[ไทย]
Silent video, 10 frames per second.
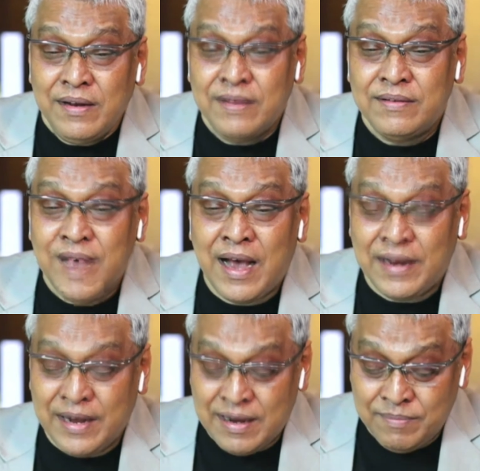ดีไซ
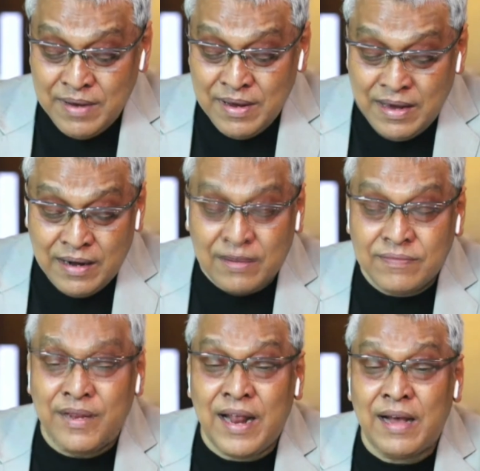น์นะครับ แล้วก็
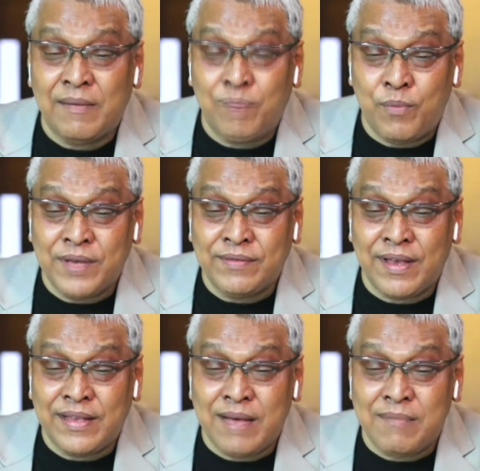เสียดายผมจะเสี
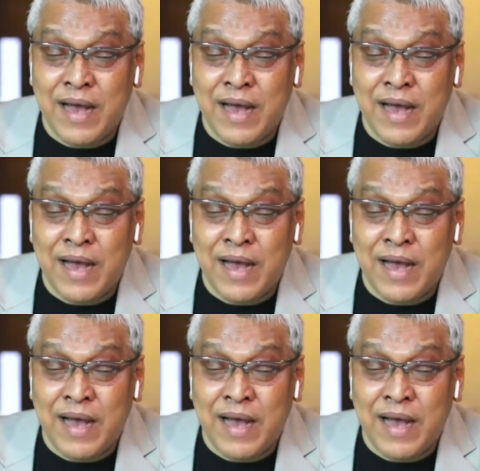ยใจ